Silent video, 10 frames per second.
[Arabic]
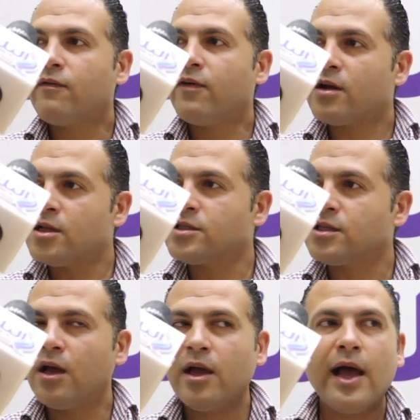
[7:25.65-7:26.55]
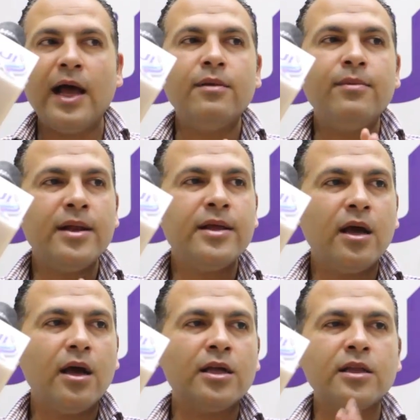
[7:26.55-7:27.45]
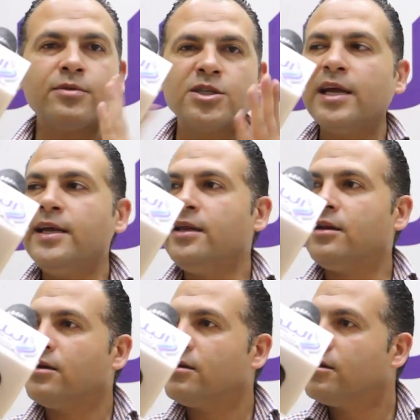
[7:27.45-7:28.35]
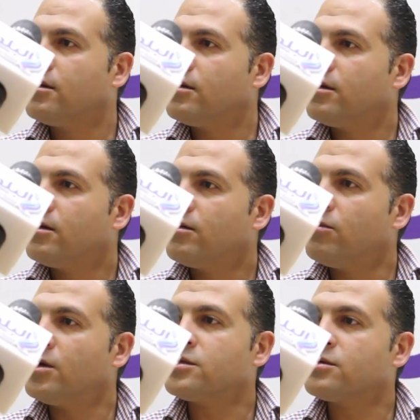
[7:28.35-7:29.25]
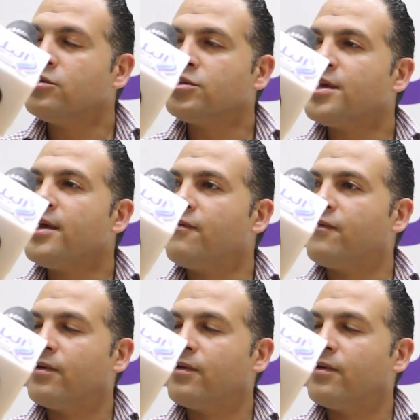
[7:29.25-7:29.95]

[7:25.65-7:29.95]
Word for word: فرنسا المانيا قالت لك مش جايين مصر نوت سيف